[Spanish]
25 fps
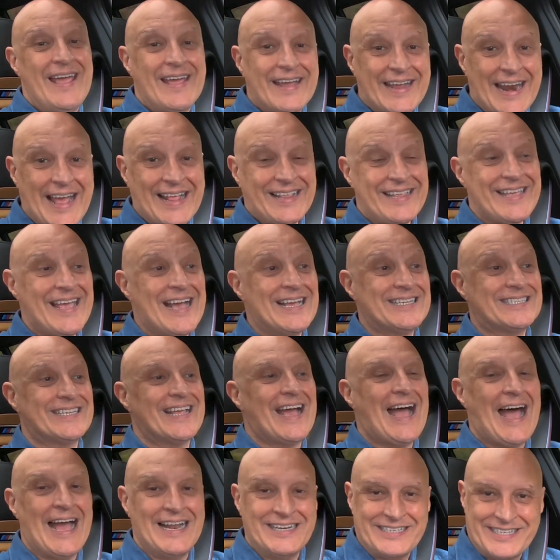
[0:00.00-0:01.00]
gracias
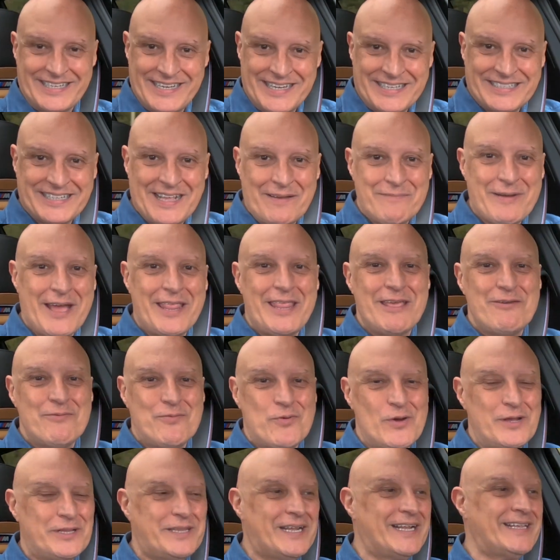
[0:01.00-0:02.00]
al sistema de
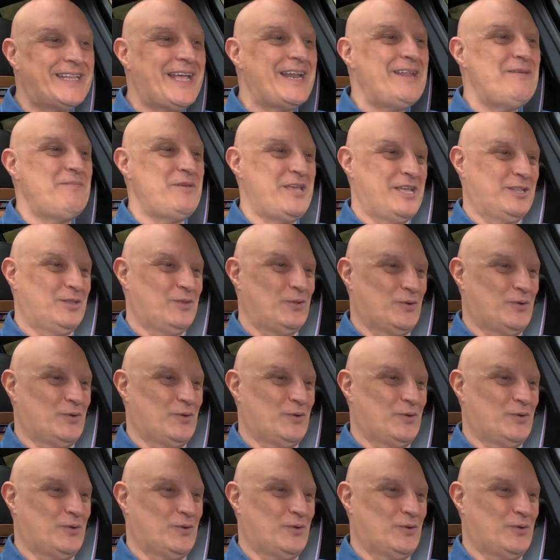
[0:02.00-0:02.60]
infoentretenimiento